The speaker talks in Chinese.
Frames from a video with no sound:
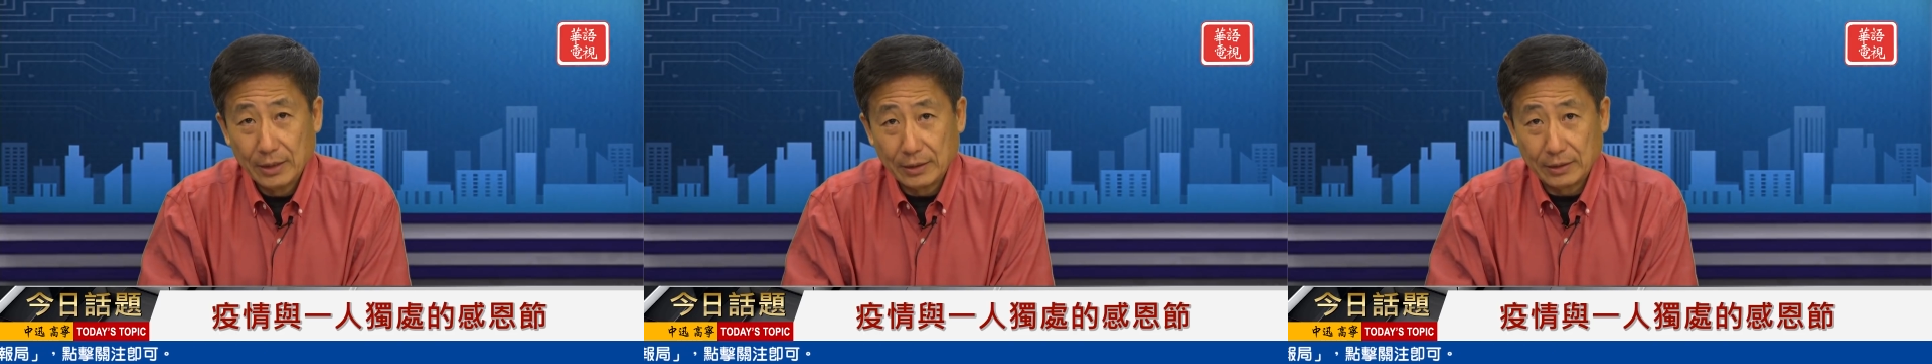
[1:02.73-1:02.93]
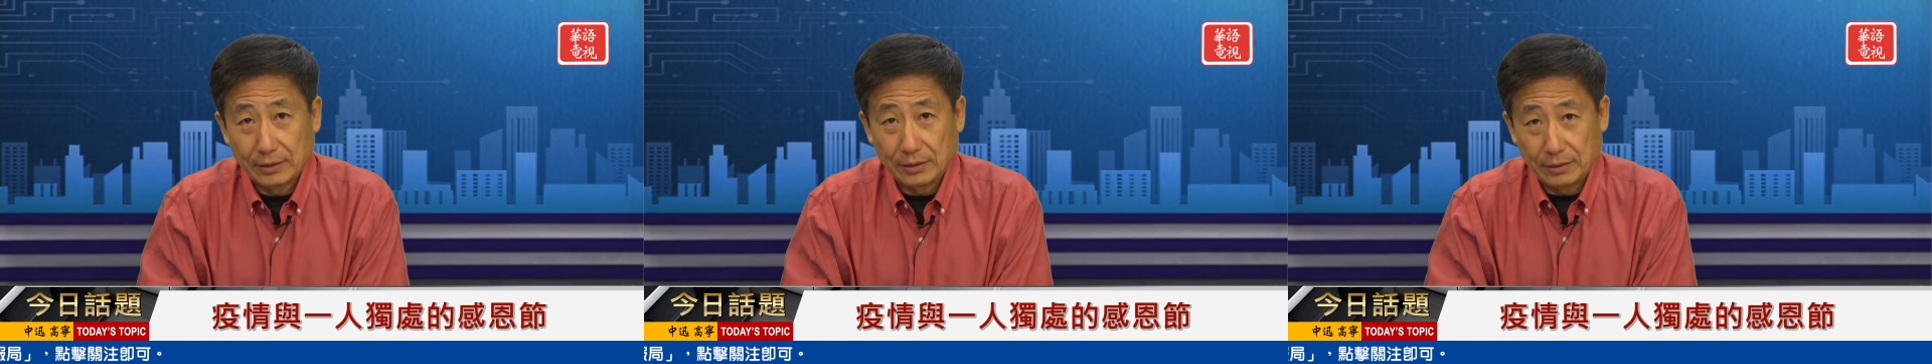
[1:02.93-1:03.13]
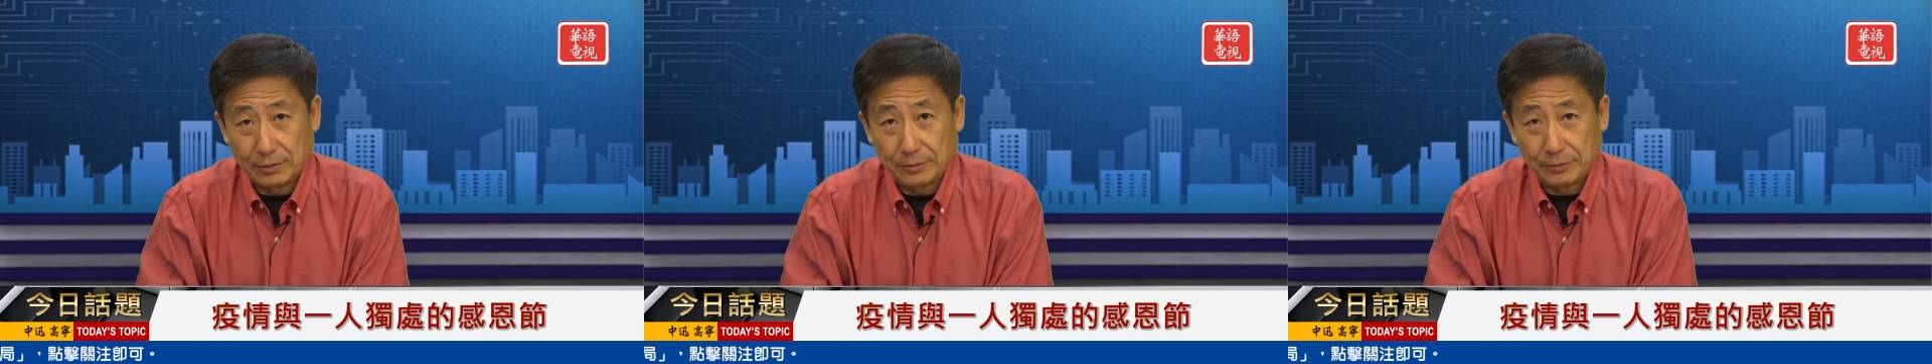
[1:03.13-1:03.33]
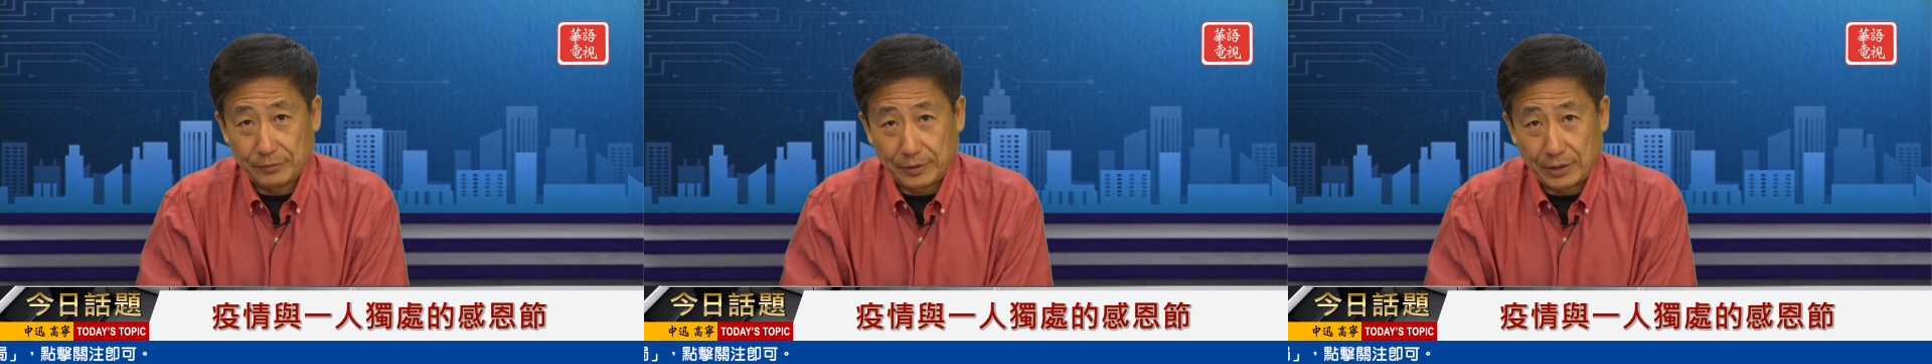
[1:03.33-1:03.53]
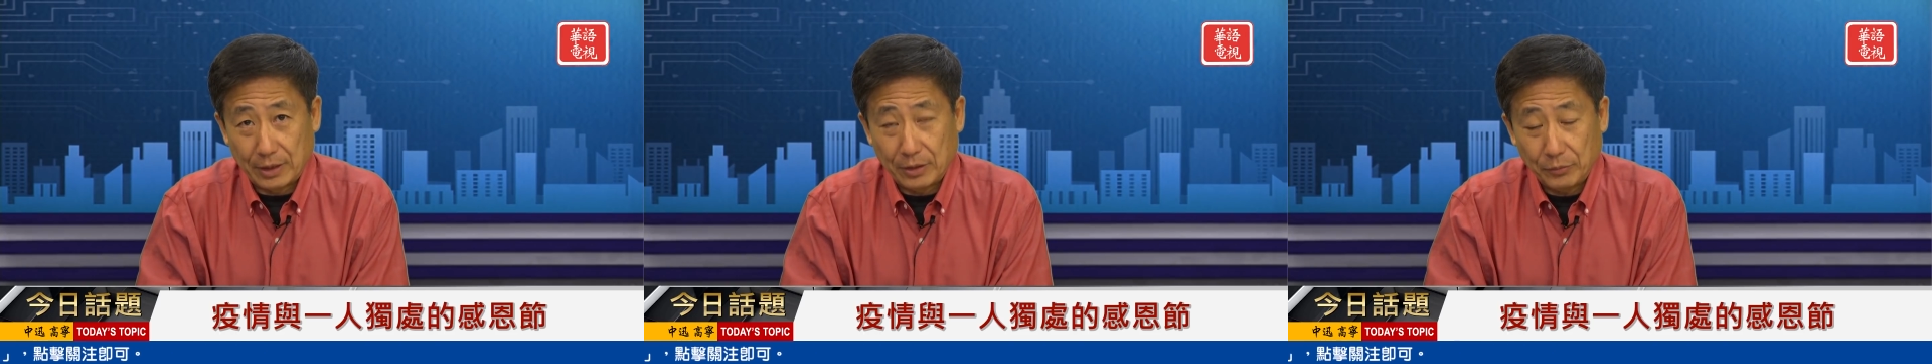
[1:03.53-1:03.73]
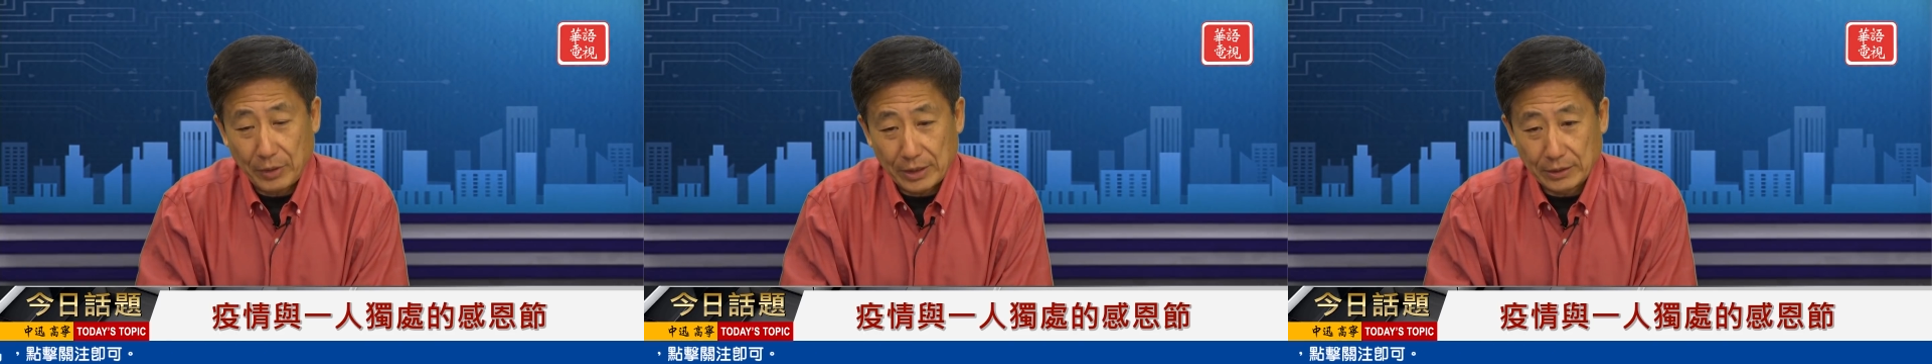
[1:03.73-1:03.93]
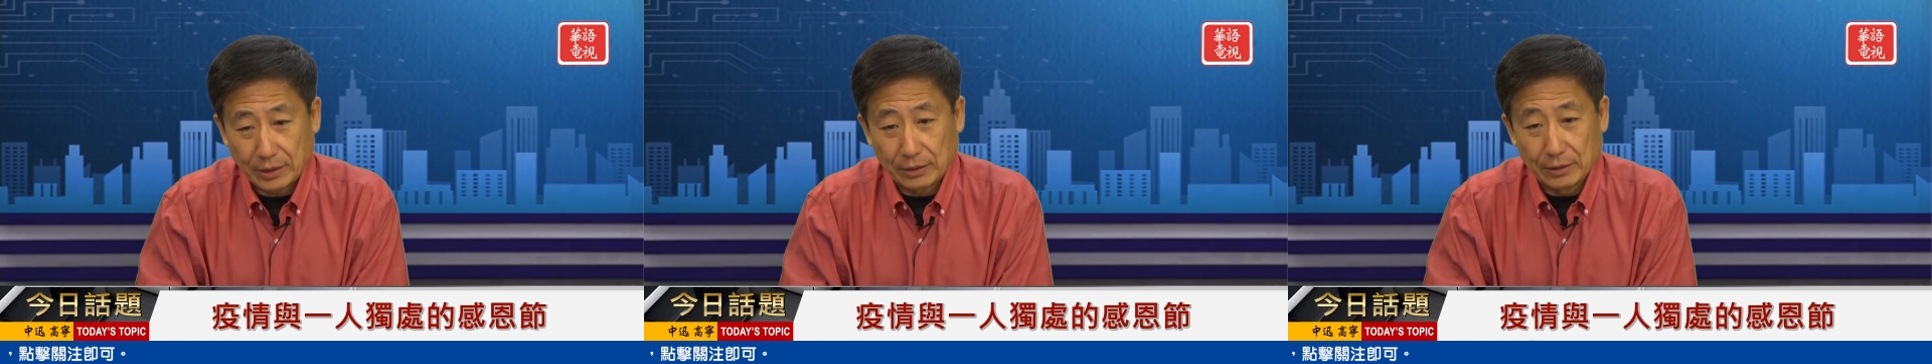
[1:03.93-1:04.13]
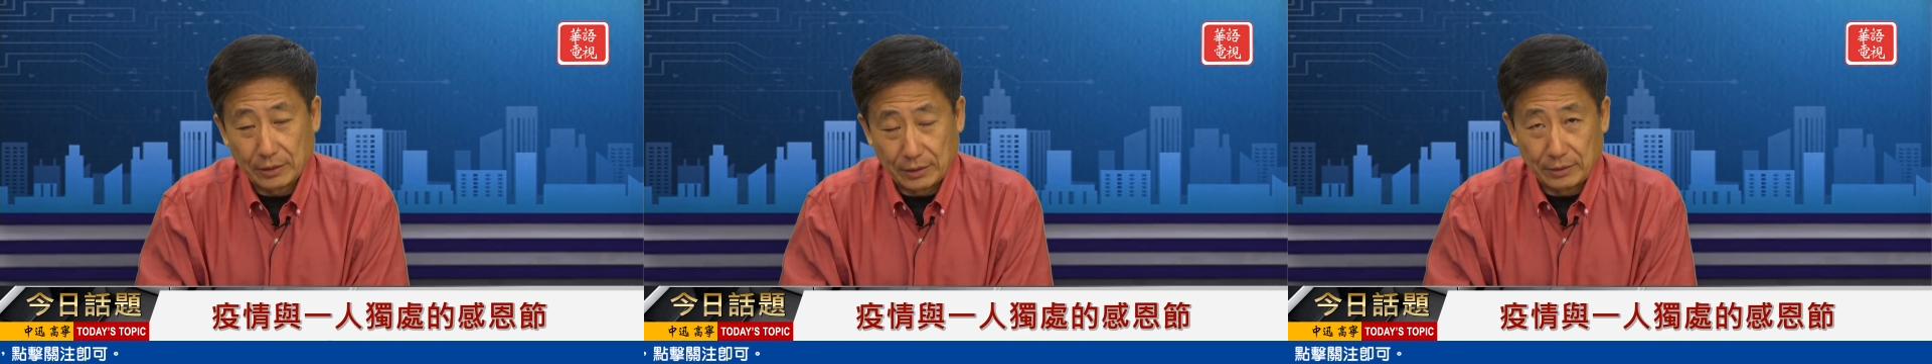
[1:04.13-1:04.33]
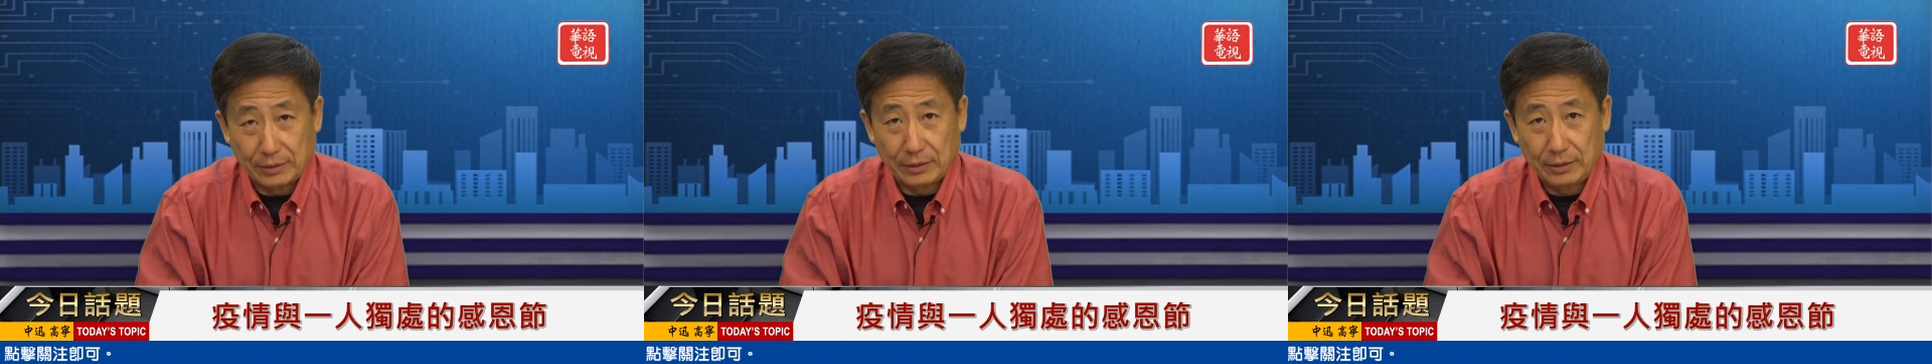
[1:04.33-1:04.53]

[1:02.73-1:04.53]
一个非常外向的人，